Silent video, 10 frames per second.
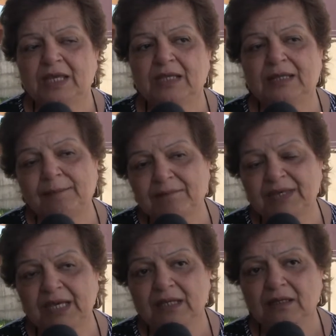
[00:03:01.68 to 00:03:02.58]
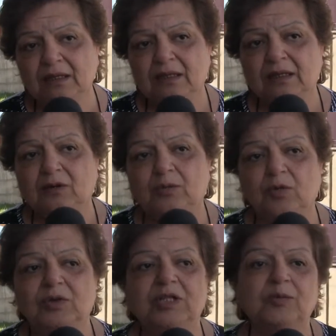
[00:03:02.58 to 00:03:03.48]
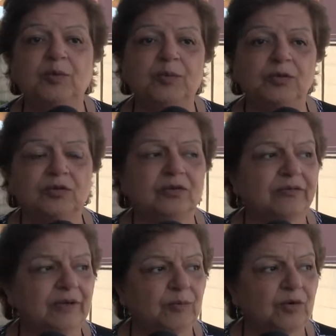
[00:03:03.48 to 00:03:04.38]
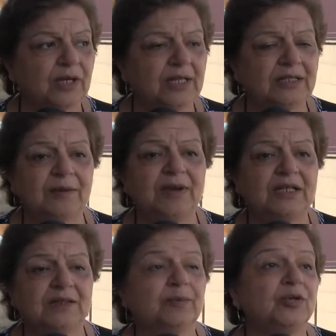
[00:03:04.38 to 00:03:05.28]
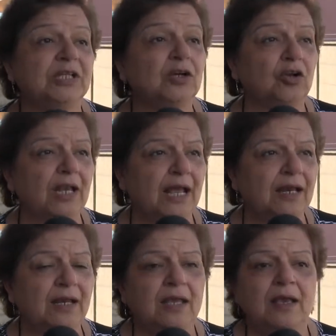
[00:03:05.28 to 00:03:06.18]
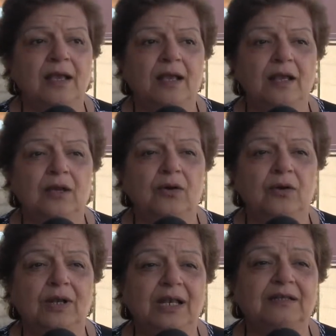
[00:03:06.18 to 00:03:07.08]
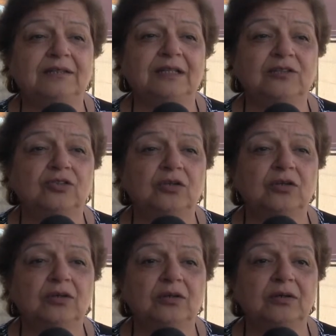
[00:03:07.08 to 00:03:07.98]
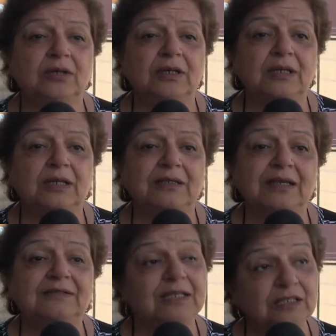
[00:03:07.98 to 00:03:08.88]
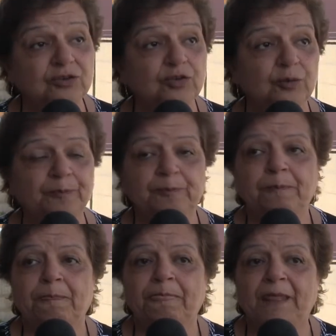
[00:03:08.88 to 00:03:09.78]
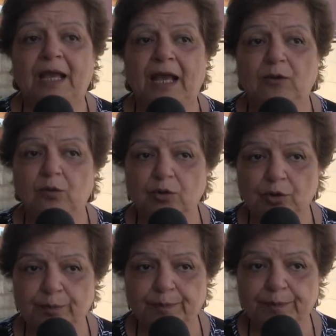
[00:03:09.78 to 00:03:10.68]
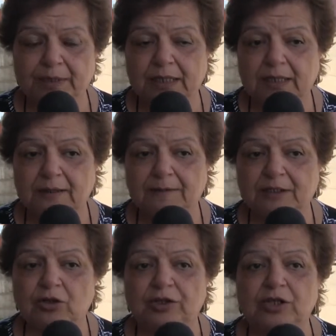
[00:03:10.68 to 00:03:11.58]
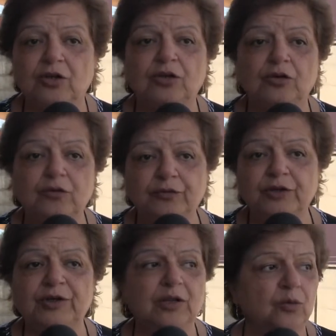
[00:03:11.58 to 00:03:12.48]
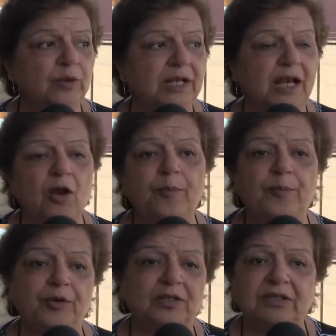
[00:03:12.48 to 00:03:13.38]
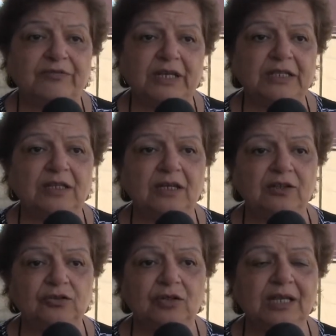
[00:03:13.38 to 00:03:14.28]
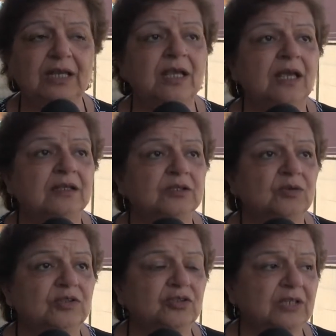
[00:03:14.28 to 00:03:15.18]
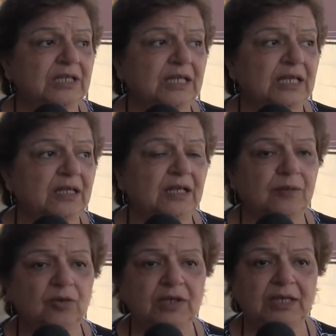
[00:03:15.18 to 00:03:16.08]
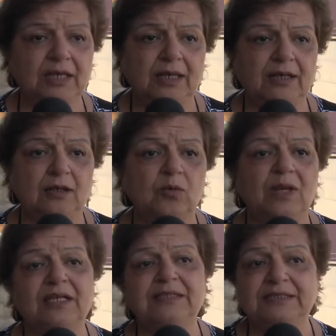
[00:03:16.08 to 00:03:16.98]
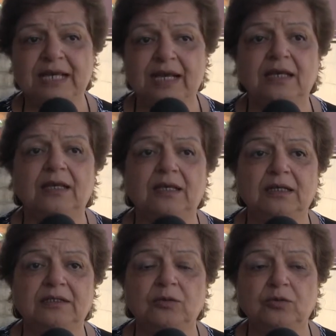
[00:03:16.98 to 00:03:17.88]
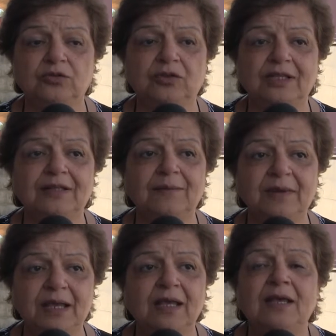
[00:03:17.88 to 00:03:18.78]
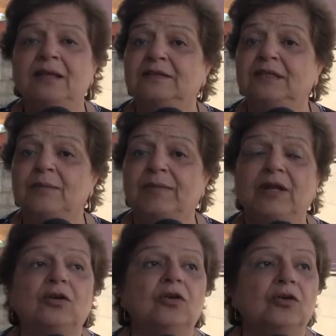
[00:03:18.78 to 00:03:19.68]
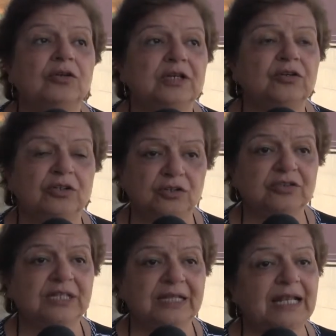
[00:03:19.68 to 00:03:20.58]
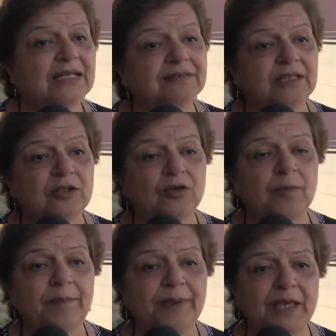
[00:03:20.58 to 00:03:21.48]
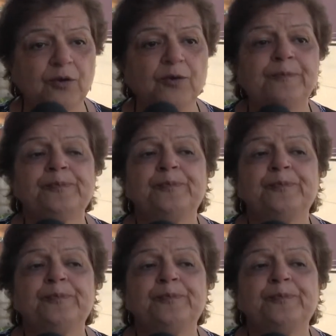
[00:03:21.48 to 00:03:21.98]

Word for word: Y también, como último punto, vemos el tema del transporte escolar. la licitación ya se hizo, algunos eh, recorridos no fueron adjudicados por diferentes razones, situación que tenemos que regularizar en el transcurso de este mes. Sin embargo, los recorridos se están haciendo, pero